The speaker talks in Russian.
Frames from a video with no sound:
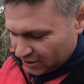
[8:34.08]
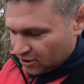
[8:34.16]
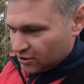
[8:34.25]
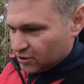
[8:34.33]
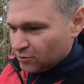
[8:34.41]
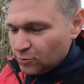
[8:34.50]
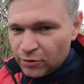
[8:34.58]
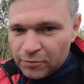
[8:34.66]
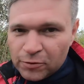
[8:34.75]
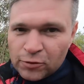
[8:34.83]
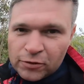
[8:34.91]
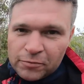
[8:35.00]
Значит, живой я
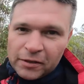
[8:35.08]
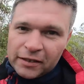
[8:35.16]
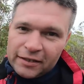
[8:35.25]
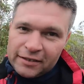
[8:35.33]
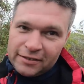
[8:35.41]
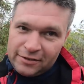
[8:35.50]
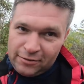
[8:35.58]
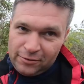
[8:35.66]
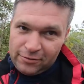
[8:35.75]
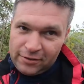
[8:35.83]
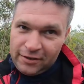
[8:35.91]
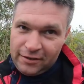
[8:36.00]
город
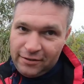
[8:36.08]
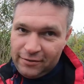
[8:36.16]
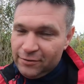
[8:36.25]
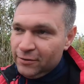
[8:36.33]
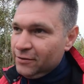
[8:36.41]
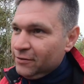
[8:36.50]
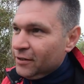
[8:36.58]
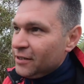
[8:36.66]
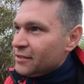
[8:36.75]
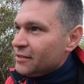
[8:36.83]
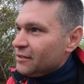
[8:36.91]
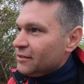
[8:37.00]
Белгороднестровский. Так. Вот у
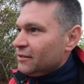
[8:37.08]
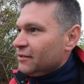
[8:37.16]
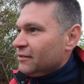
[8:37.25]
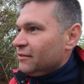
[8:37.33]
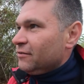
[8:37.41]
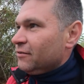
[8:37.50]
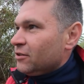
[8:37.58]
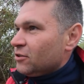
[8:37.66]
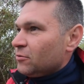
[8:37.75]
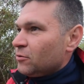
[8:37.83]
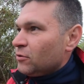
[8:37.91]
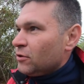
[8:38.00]
нас э, в
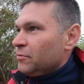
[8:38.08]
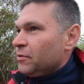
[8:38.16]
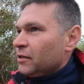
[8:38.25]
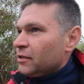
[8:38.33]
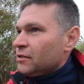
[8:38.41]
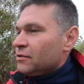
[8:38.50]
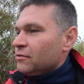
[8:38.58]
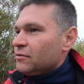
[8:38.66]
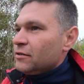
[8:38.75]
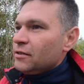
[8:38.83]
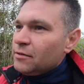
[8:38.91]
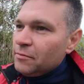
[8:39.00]
нашем городе
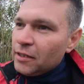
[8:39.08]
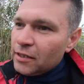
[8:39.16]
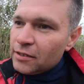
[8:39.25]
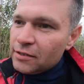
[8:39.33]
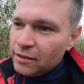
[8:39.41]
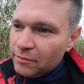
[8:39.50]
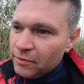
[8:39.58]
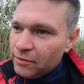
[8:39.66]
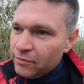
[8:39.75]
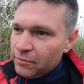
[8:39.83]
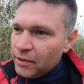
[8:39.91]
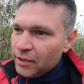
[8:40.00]
Белгороднестровске есть семейный ансамбль.
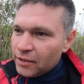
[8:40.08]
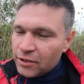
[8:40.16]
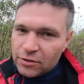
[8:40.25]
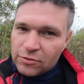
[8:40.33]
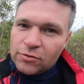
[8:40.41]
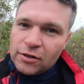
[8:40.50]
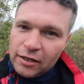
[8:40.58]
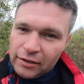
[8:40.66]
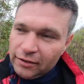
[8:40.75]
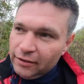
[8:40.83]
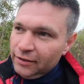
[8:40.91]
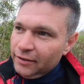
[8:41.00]
Фамилия наша
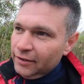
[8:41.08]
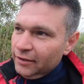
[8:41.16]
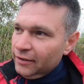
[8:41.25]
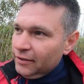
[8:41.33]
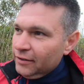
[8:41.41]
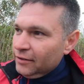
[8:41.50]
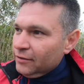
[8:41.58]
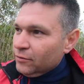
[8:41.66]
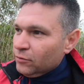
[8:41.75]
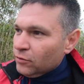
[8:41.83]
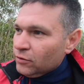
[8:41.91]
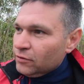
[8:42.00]
Цуркан. Ага.
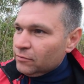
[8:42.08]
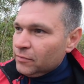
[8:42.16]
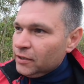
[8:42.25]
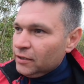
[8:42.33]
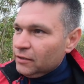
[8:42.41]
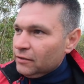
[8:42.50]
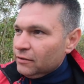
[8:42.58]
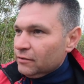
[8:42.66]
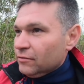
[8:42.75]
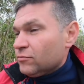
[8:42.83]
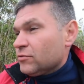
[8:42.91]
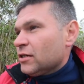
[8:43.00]
Вот. Мы
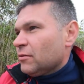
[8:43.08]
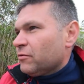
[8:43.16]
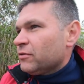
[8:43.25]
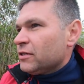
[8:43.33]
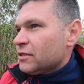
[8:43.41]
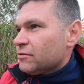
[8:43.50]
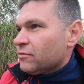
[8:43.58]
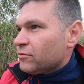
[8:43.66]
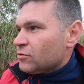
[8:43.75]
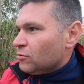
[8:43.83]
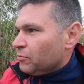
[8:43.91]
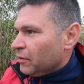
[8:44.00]
ну, с самого детства
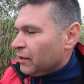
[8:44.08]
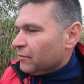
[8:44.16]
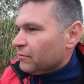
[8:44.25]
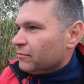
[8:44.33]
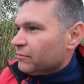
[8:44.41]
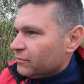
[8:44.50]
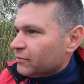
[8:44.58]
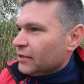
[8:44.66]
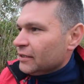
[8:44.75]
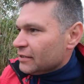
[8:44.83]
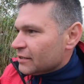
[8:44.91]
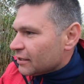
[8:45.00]
выступаем
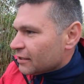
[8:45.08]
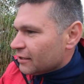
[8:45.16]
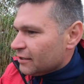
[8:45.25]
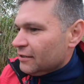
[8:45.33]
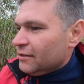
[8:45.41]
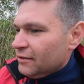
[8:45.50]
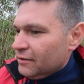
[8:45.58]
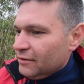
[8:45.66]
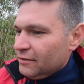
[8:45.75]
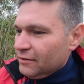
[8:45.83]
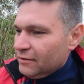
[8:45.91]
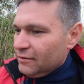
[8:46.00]

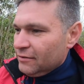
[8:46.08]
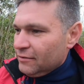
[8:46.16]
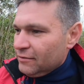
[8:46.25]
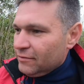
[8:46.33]
концерты,